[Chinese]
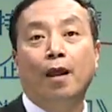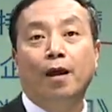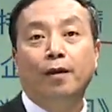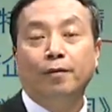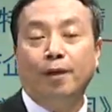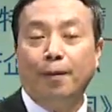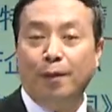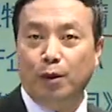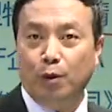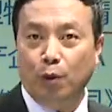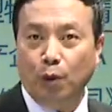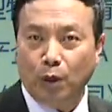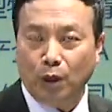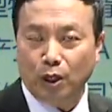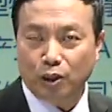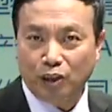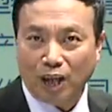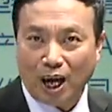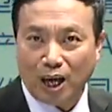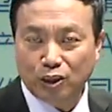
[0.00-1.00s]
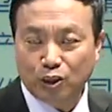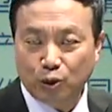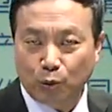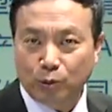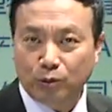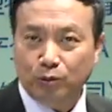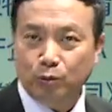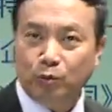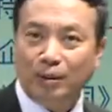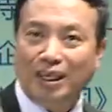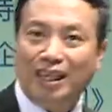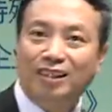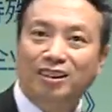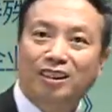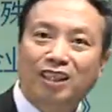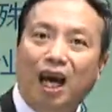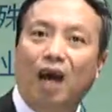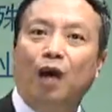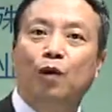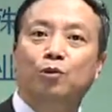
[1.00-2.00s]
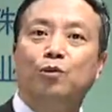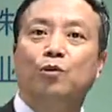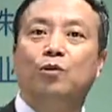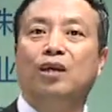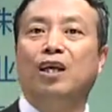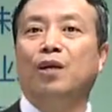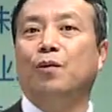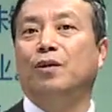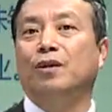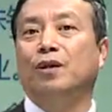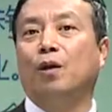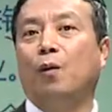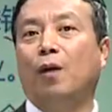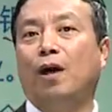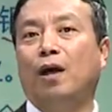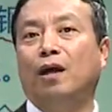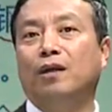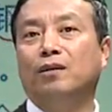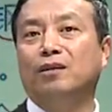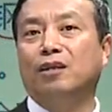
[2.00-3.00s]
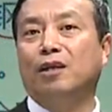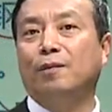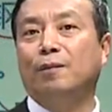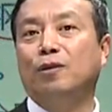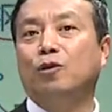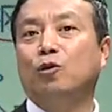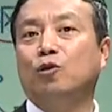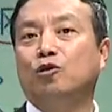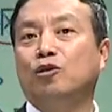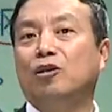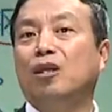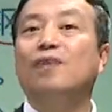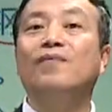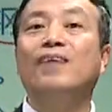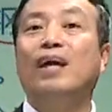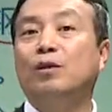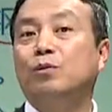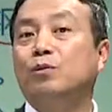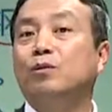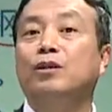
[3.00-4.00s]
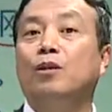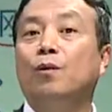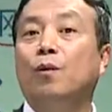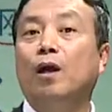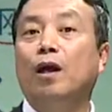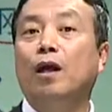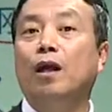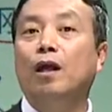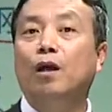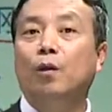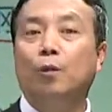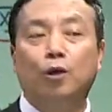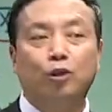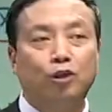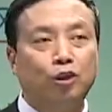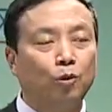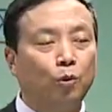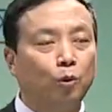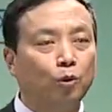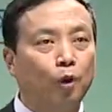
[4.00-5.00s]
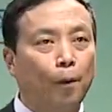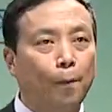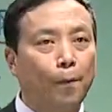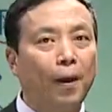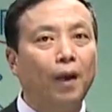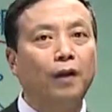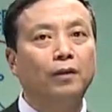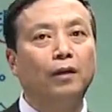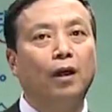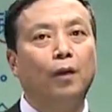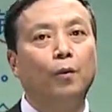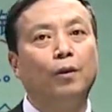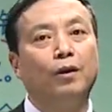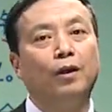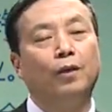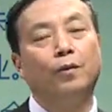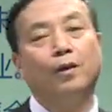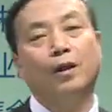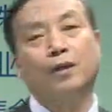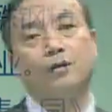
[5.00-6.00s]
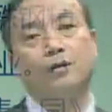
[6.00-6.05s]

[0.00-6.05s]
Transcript: 那么，如果上市公司用它操纵利润的话，那么又是另外一种情况了。我实务中碰到过这种例